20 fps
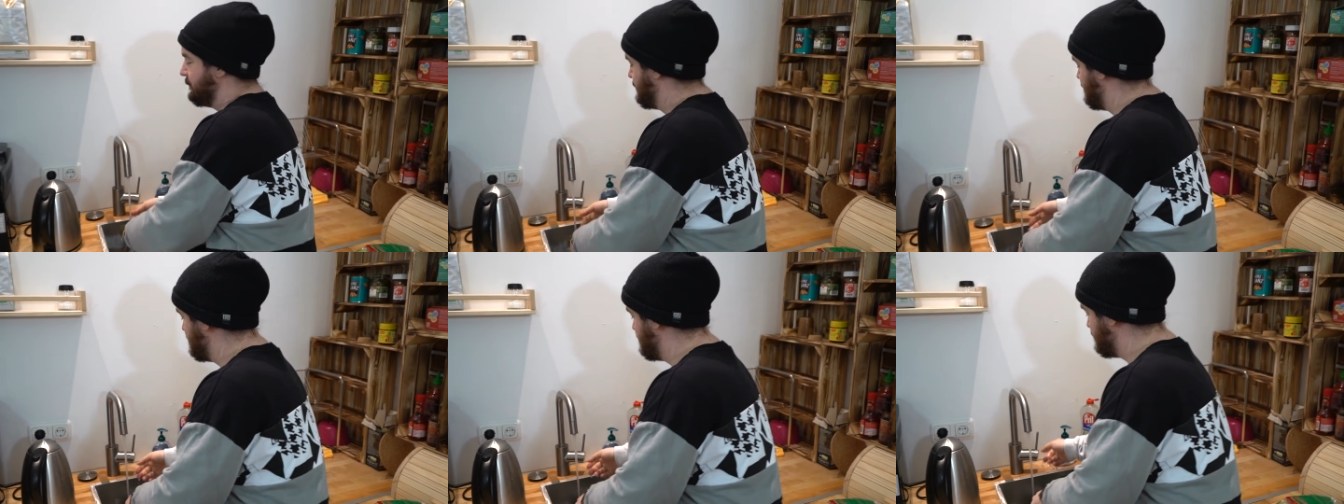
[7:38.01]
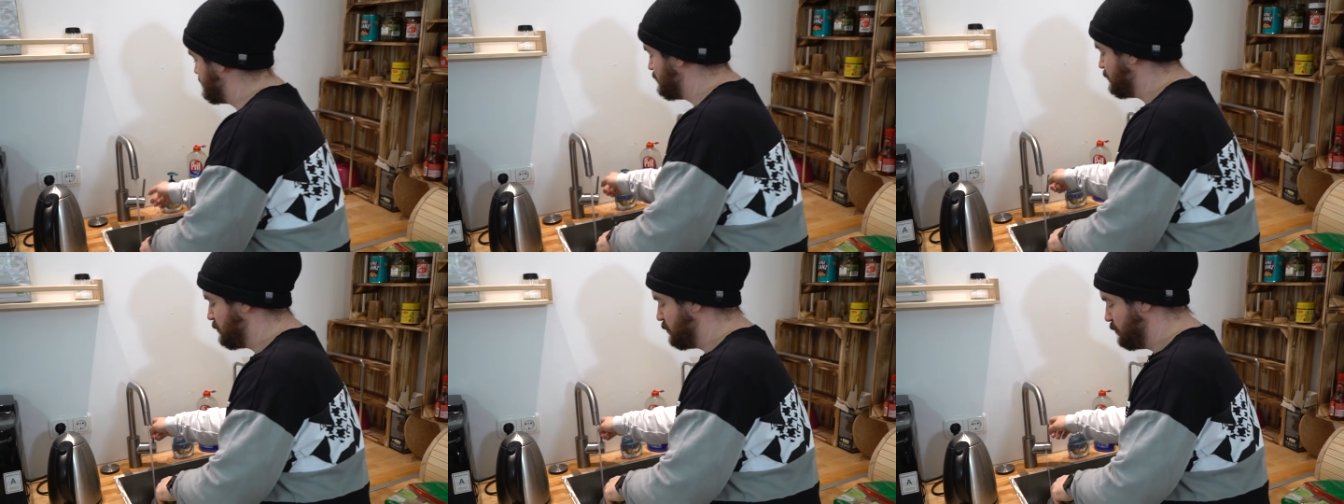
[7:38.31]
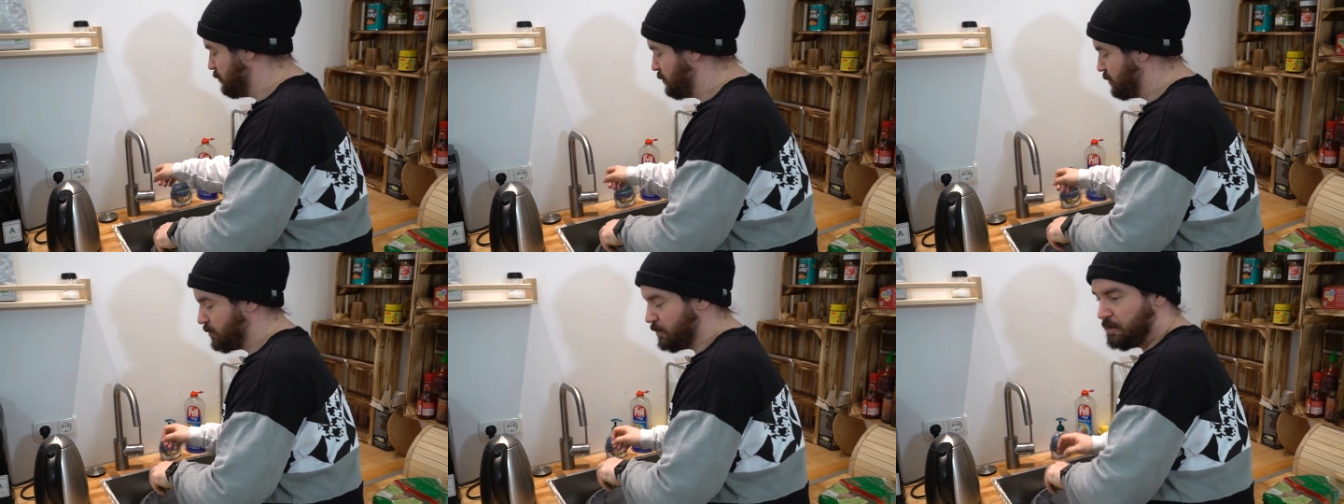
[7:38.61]
weil es so
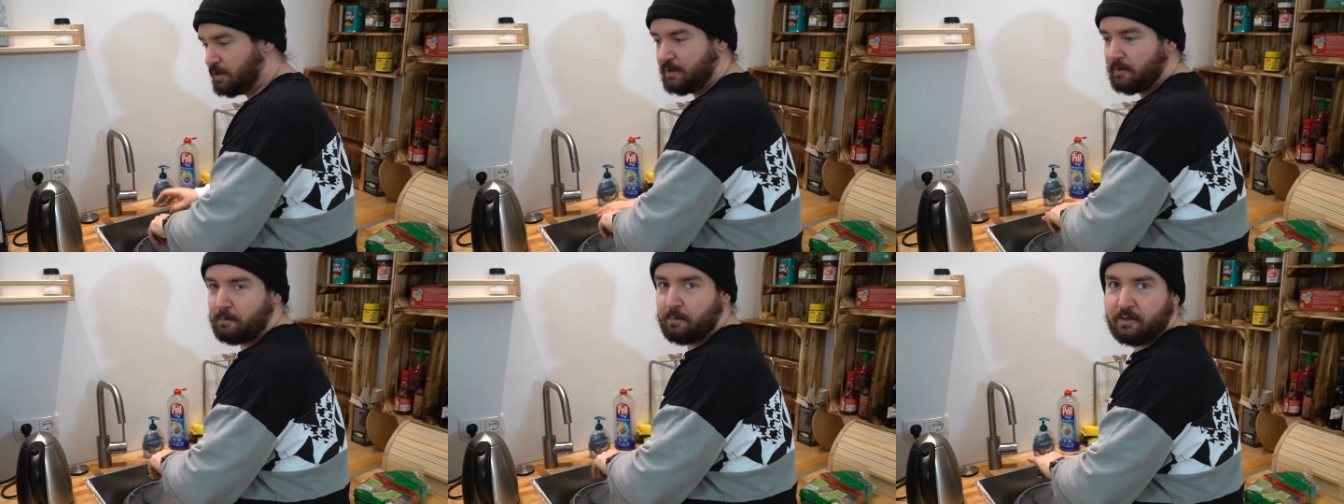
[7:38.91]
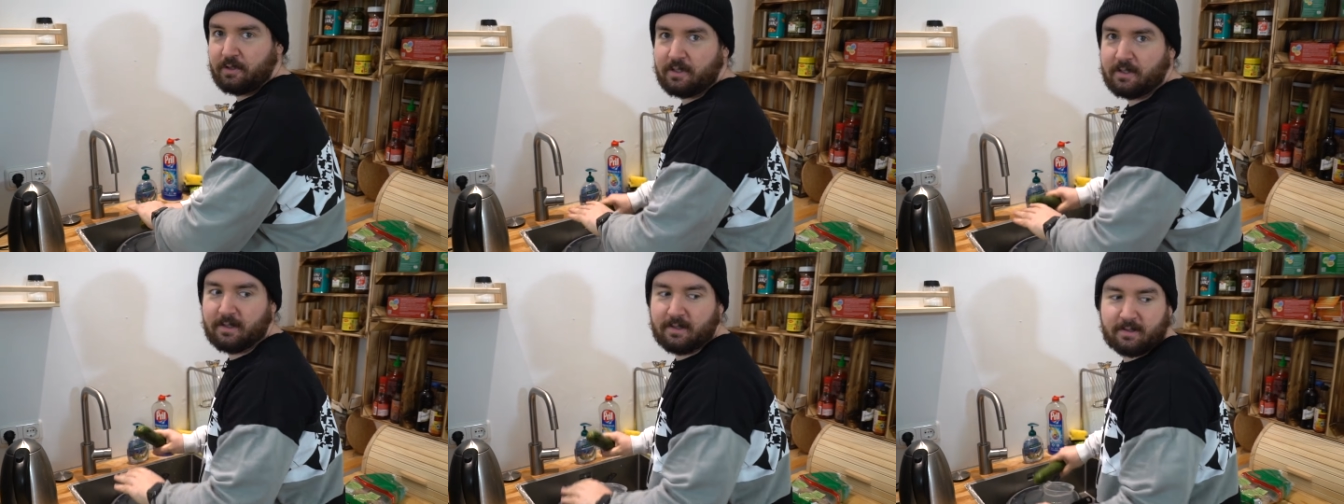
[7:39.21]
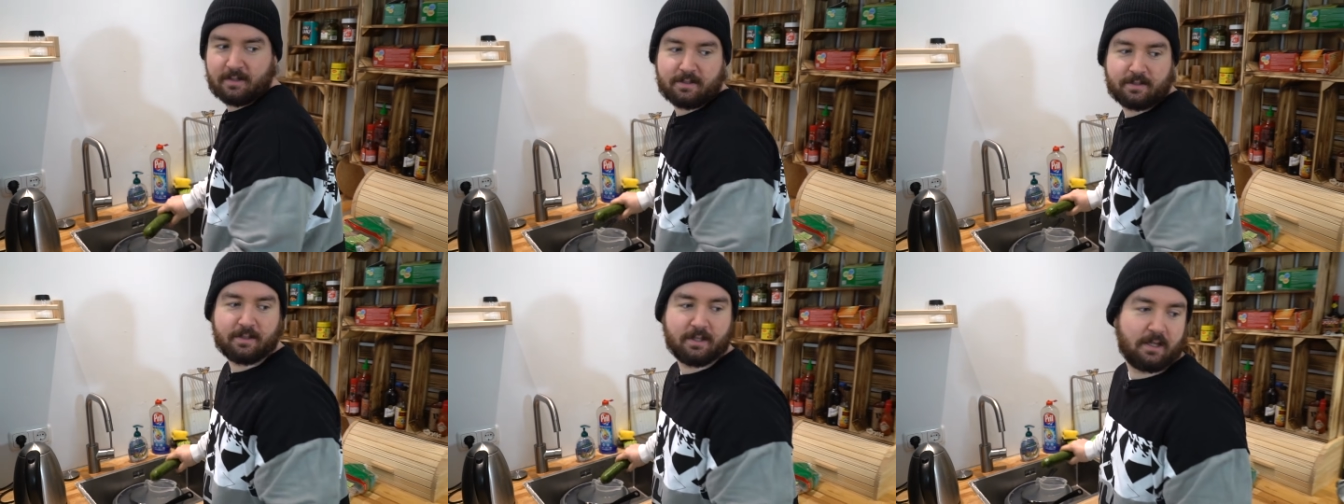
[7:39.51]
gut und so bunt
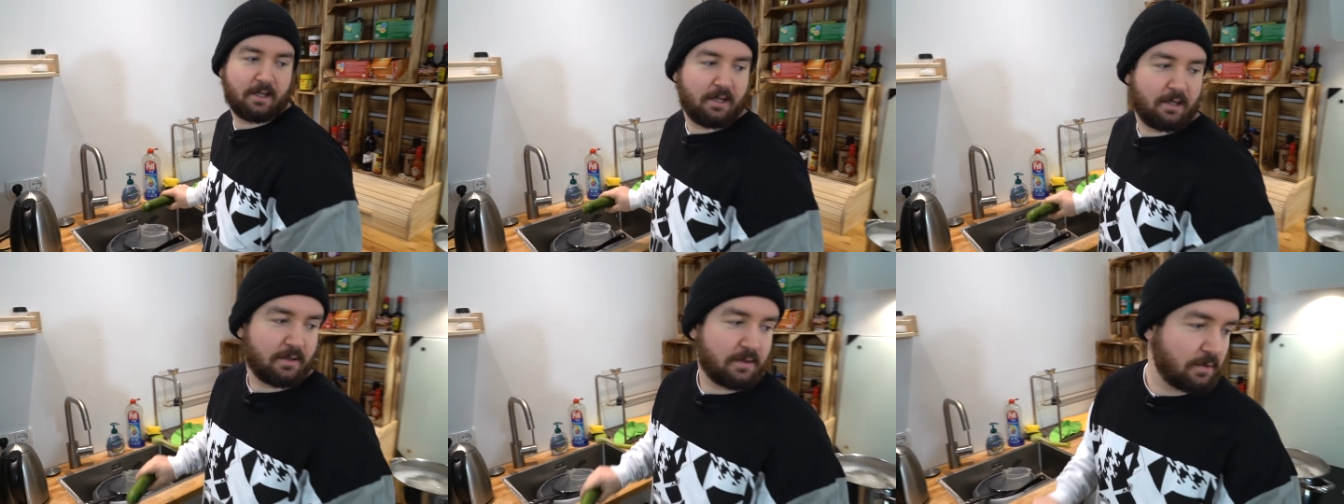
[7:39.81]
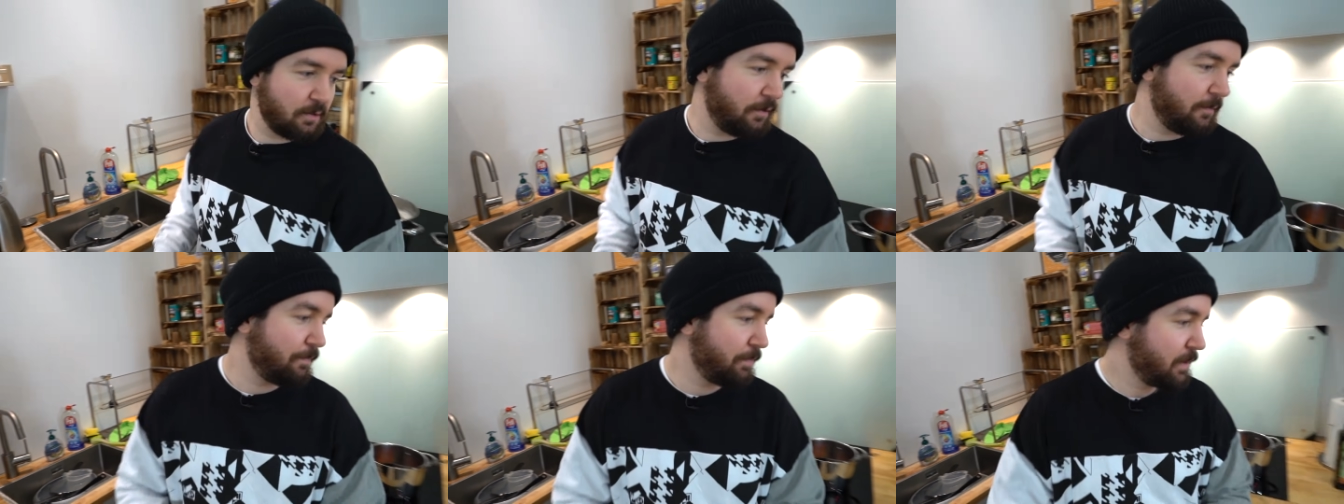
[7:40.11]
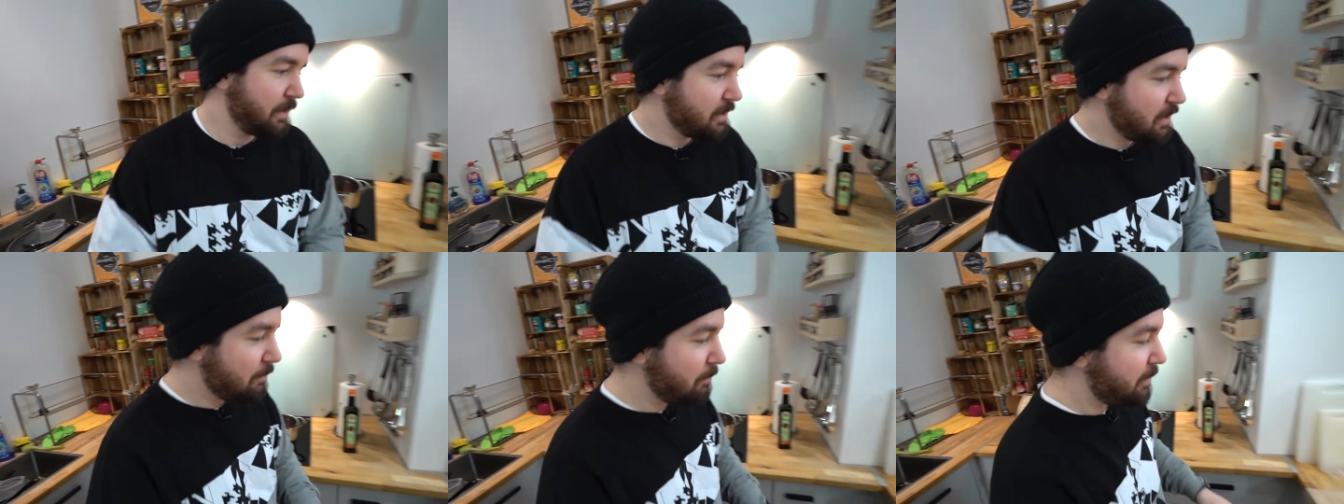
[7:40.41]
ist. So,
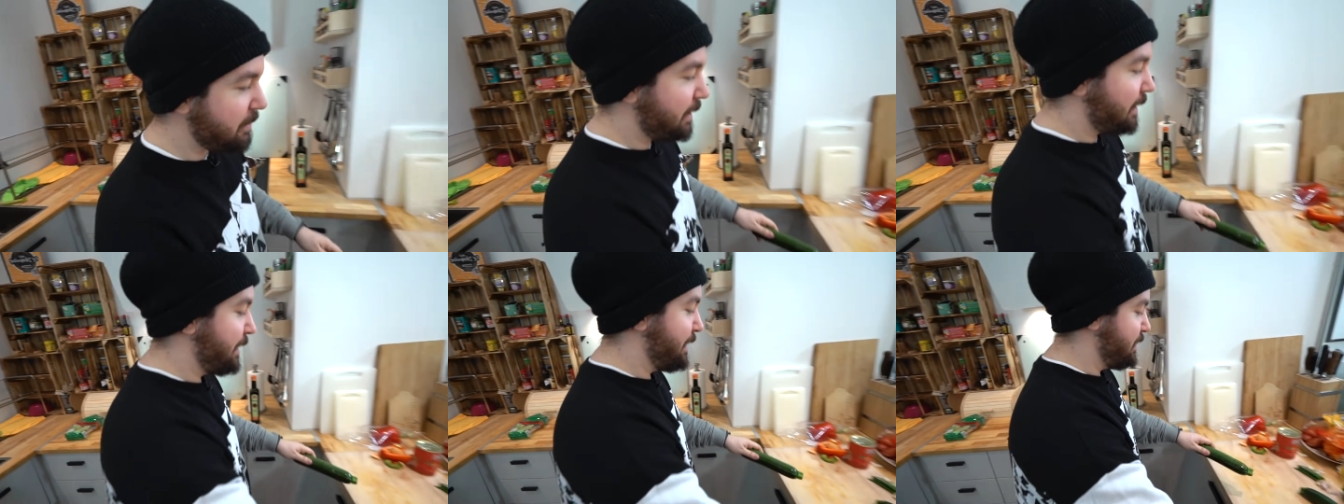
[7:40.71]
ich nehme mal eine